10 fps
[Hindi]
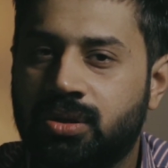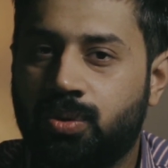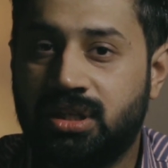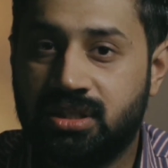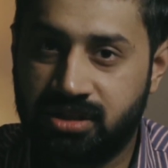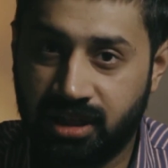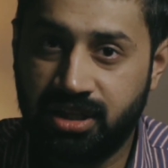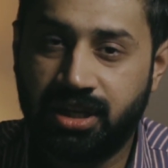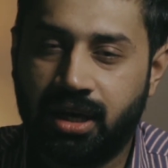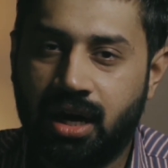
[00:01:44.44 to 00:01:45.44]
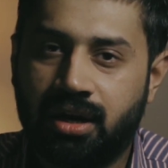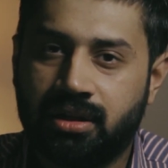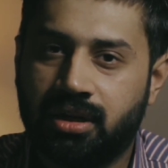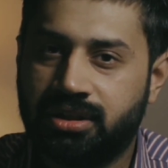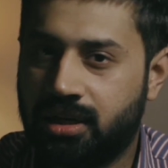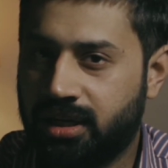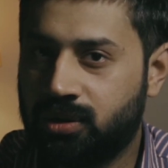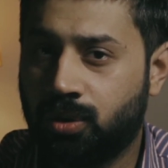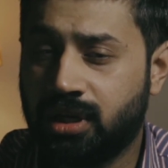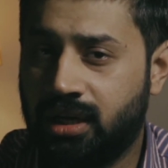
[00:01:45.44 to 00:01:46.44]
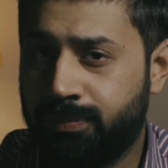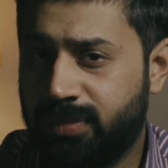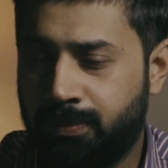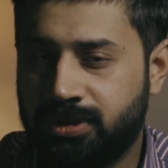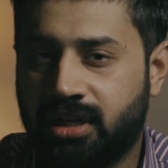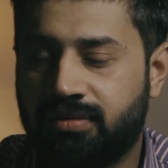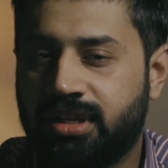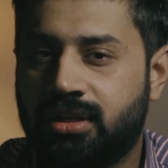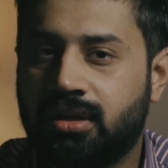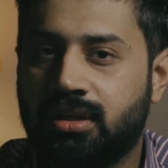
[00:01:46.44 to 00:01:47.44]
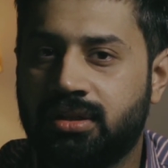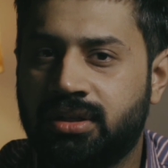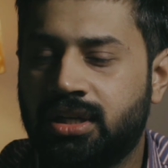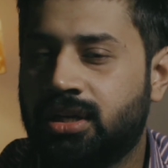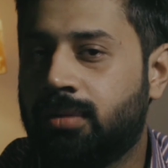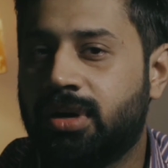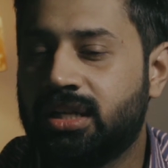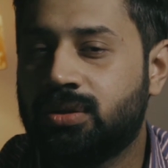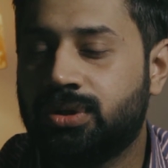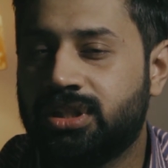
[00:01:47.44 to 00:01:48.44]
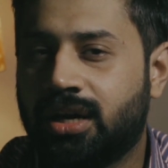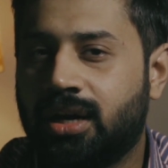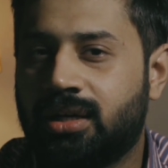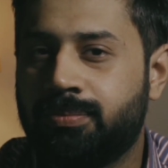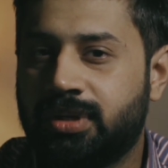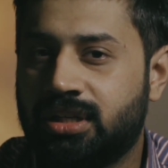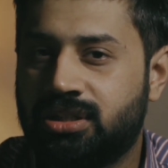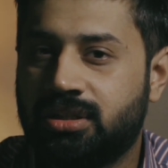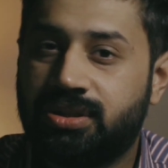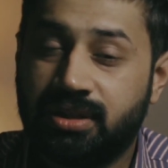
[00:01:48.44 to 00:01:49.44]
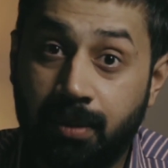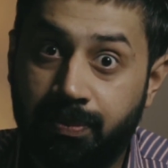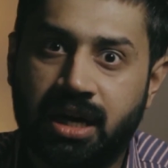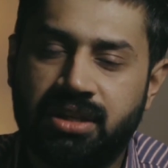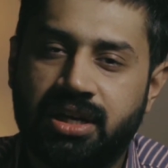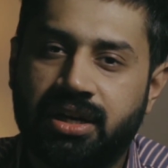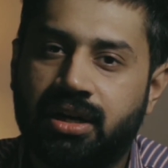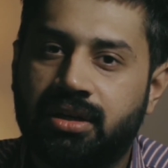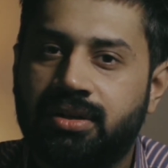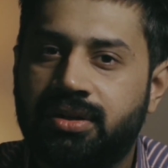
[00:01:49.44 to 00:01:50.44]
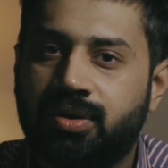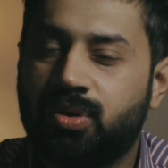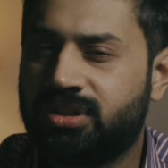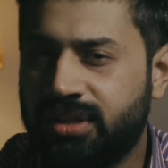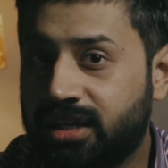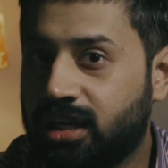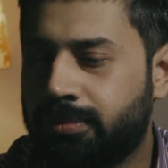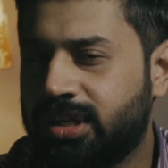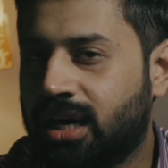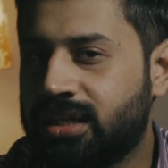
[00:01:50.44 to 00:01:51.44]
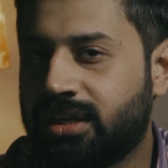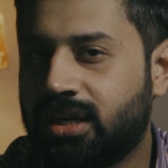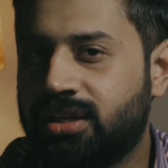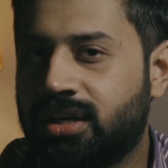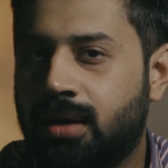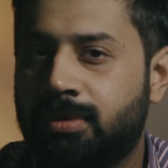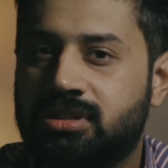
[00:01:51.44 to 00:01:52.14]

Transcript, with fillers: तो इस सदी के आखिर तक यानी कि दो हज़ार नब्बे पचानवे तक हमारी दुनिया का टेम्परेचर इतना बढ़ जाएगा और इतनी गर्मी आ जाएगी कि यहाँ पर